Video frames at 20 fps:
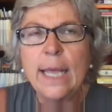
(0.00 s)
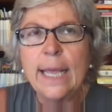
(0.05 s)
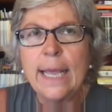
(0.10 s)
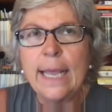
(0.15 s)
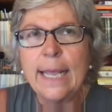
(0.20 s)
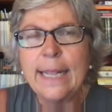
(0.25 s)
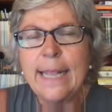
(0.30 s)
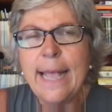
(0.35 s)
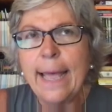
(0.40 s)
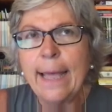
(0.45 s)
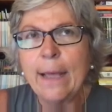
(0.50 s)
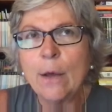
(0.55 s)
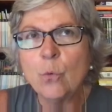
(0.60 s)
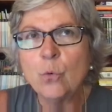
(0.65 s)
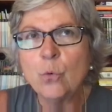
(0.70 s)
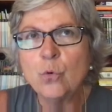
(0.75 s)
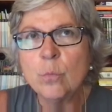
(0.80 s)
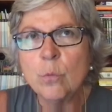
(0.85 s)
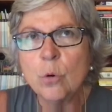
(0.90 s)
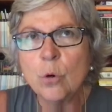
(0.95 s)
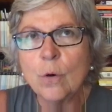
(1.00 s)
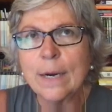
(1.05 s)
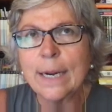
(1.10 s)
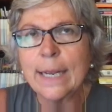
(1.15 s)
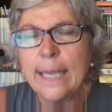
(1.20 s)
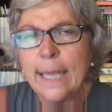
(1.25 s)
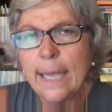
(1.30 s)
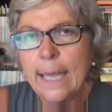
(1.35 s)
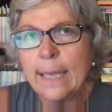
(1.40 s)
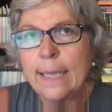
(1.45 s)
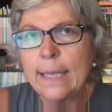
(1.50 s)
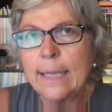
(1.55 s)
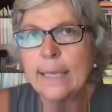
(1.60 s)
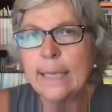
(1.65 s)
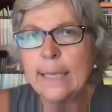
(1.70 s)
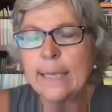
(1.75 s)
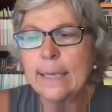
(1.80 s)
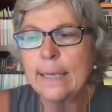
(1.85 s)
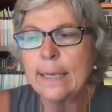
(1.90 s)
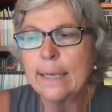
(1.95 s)
ed è un tumore che
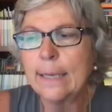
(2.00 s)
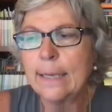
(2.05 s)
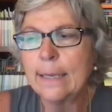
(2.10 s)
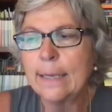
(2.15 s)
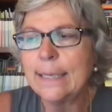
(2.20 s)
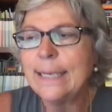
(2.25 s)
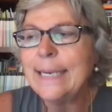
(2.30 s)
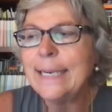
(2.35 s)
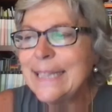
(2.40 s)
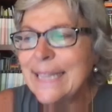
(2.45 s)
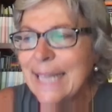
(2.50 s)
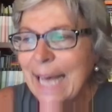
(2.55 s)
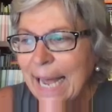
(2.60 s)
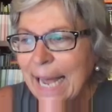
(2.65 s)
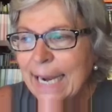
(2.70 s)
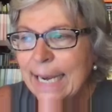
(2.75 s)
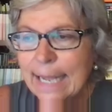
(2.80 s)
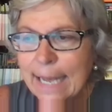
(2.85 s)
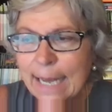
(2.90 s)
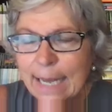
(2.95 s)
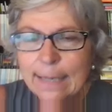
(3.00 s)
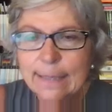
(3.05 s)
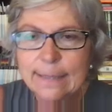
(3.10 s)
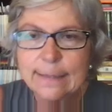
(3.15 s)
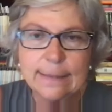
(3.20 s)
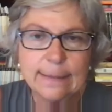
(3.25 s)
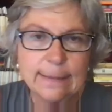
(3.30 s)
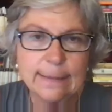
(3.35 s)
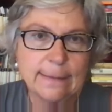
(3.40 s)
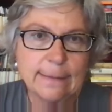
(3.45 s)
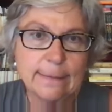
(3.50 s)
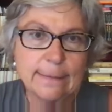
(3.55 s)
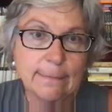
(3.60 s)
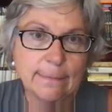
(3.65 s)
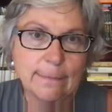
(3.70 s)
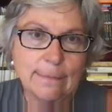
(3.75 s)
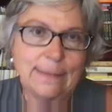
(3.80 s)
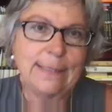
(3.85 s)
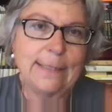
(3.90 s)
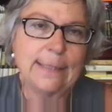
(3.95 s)
eh, in, Italia, eh,
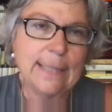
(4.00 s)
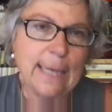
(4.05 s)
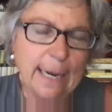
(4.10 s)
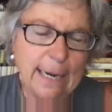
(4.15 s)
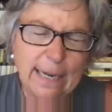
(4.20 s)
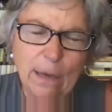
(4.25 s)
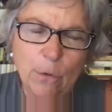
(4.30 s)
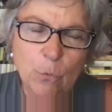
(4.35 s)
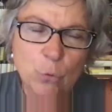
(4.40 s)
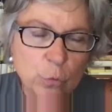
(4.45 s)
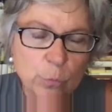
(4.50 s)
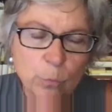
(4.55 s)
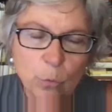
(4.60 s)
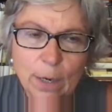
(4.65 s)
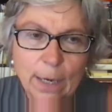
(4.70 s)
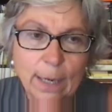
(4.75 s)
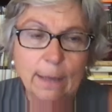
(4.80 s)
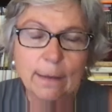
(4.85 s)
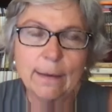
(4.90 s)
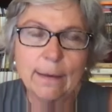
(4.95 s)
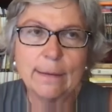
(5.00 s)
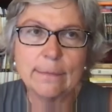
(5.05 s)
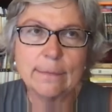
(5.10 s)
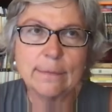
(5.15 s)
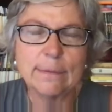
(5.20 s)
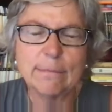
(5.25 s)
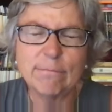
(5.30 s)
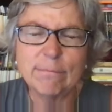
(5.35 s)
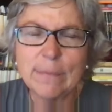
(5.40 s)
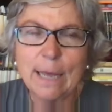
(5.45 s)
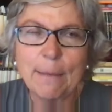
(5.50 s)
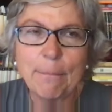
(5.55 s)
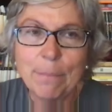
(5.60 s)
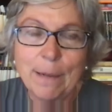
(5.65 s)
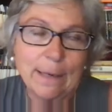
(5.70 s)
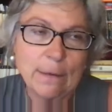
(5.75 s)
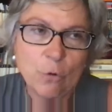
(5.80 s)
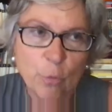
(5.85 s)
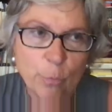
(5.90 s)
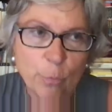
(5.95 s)
in Italia un tumore eh,
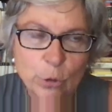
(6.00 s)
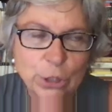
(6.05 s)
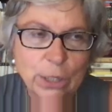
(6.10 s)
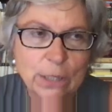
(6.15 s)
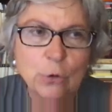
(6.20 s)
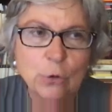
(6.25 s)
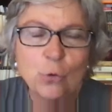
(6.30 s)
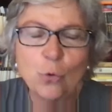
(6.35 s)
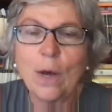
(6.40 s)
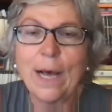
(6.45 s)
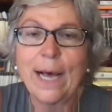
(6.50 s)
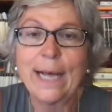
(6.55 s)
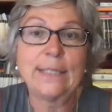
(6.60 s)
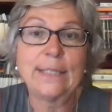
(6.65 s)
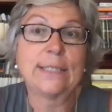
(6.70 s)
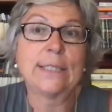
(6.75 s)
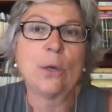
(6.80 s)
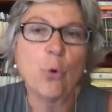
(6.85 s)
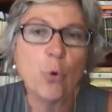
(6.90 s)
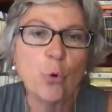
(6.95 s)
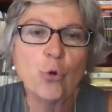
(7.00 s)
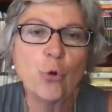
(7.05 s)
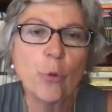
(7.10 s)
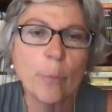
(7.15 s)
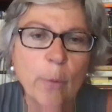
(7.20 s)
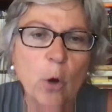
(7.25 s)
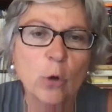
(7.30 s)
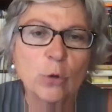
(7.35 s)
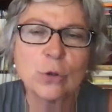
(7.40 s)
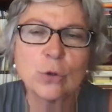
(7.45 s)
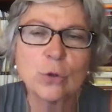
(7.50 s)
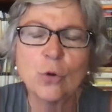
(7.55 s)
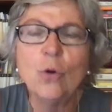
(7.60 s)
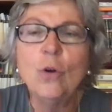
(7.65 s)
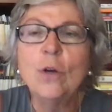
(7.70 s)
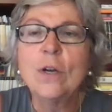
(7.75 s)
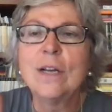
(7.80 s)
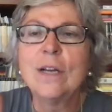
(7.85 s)
come ho già detto al secondo posto